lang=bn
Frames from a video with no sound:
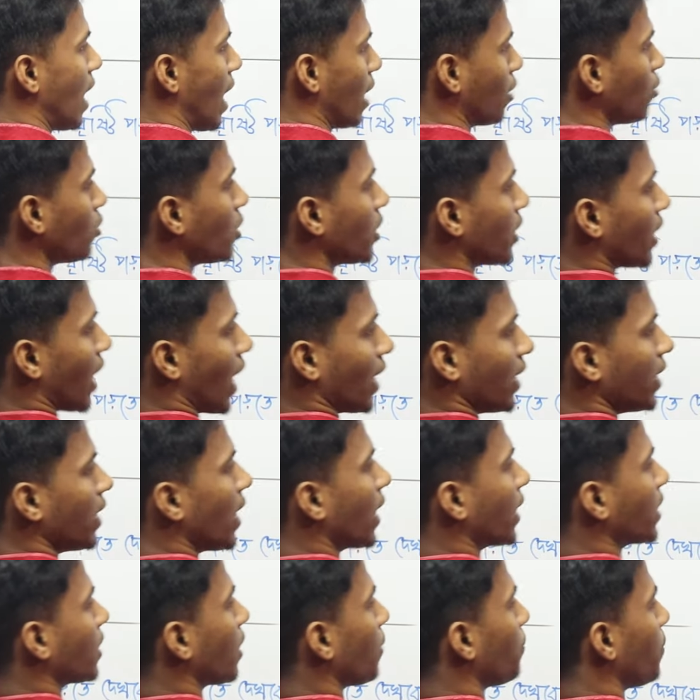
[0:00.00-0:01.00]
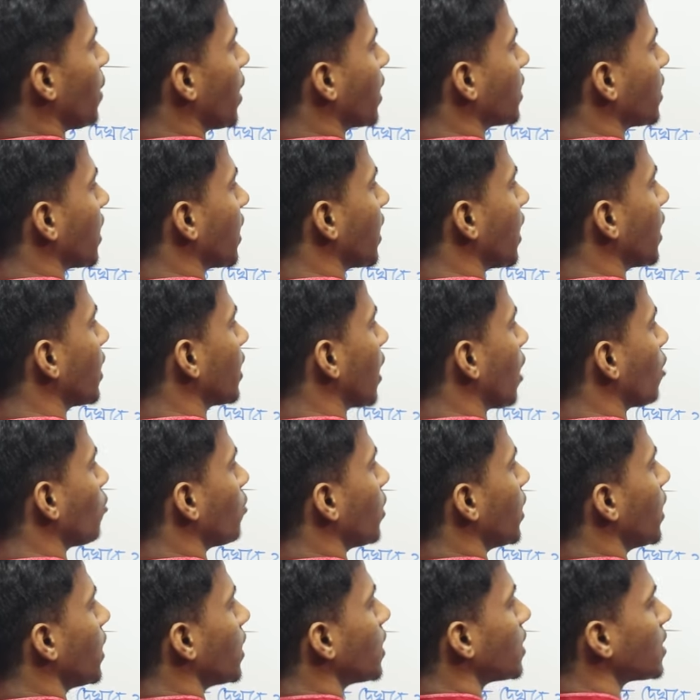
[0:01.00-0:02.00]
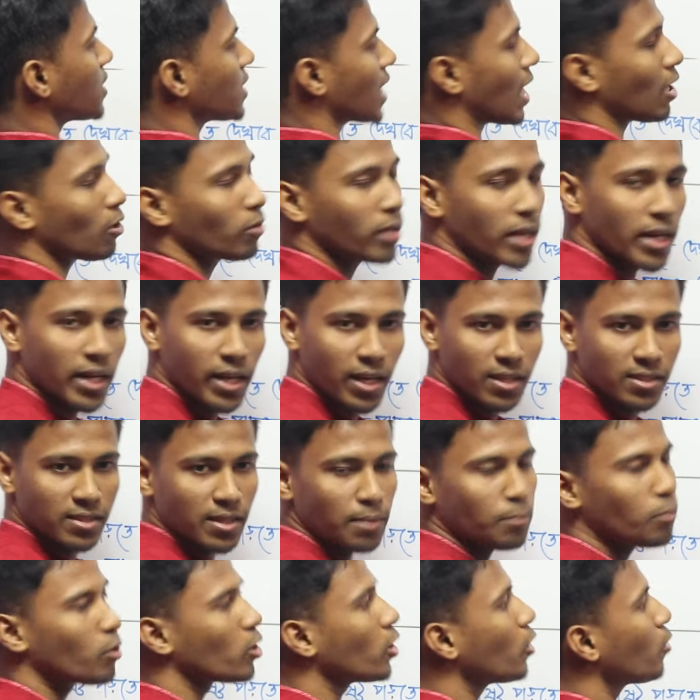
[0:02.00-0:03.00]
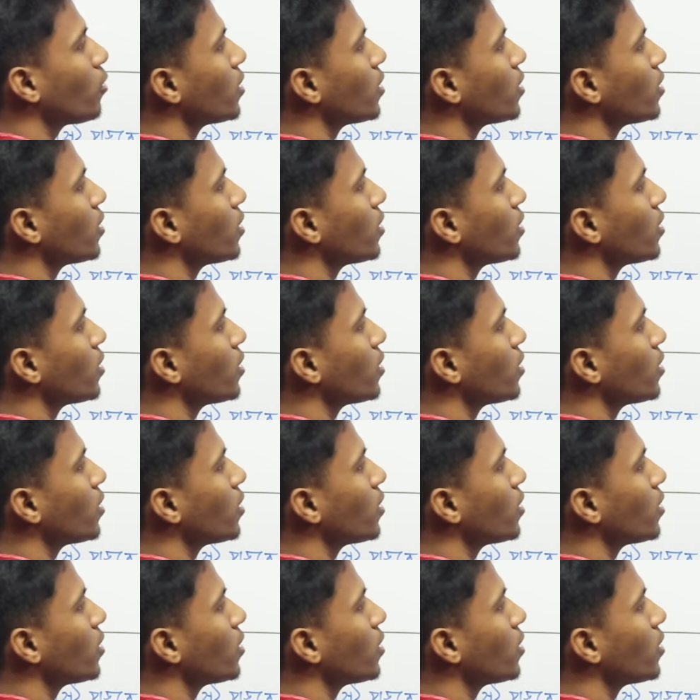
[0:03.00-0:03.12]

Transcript: এখন গাড়ির একটা বেগ থাকার কারণে চালকের কাছে মনে